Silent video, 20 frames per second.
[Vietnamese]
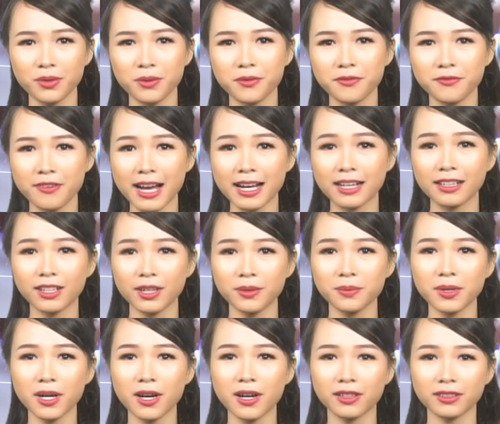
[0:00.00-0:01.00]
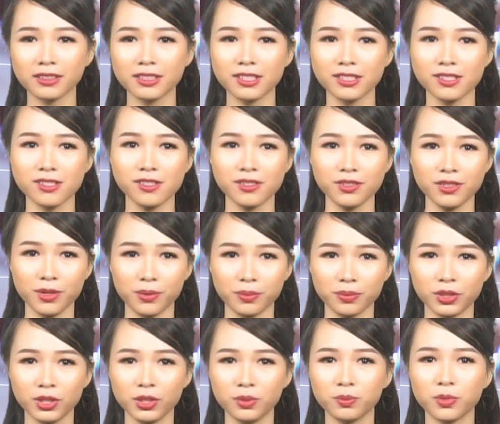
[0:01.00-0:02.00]
dù vàng không còn được sử
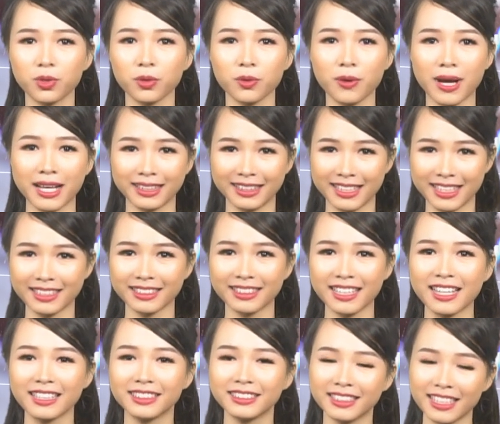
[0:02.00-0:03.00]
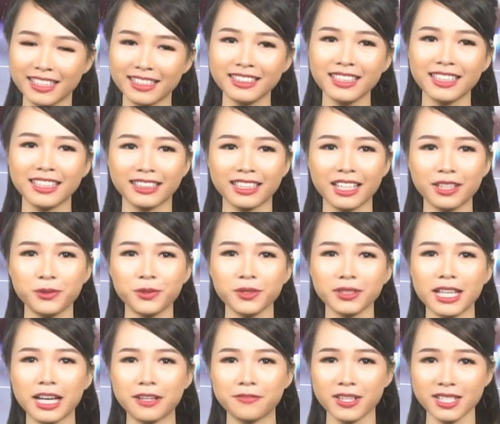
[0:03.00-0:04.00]
dụng như một loại tiền tệ chính ở các
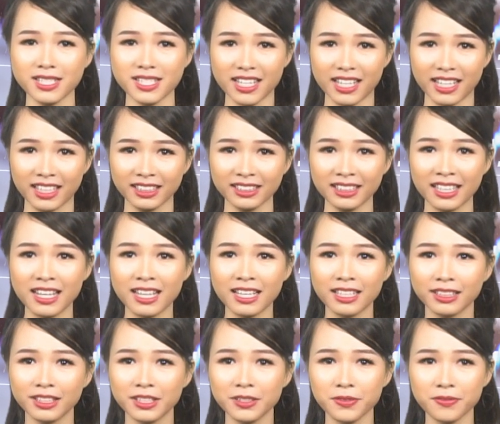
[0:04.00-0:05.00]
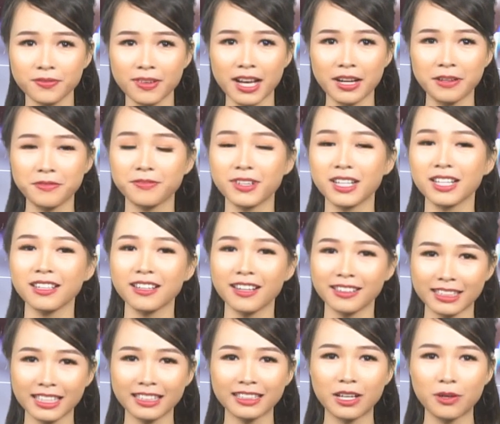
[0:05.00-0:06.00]
quốc gia phát triển, nhưng vàng vẫn
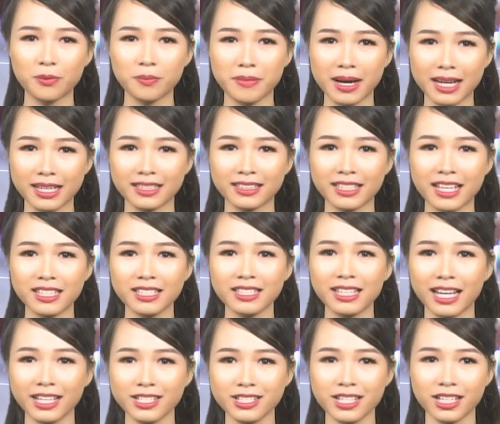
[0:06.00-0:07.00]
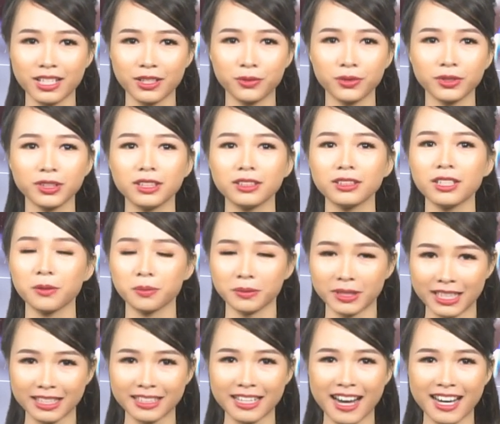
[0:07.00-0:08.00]
có tác động mạnh đến giá trị của những đồng
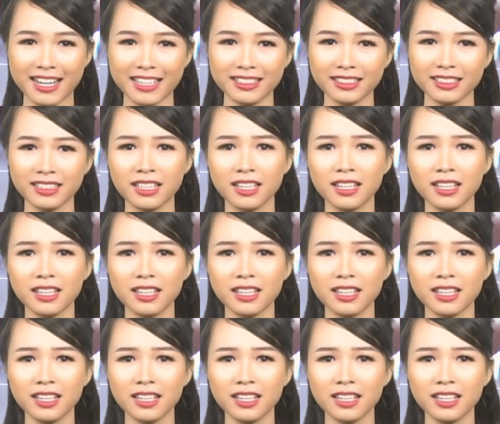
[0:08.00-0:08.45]
tiền đó.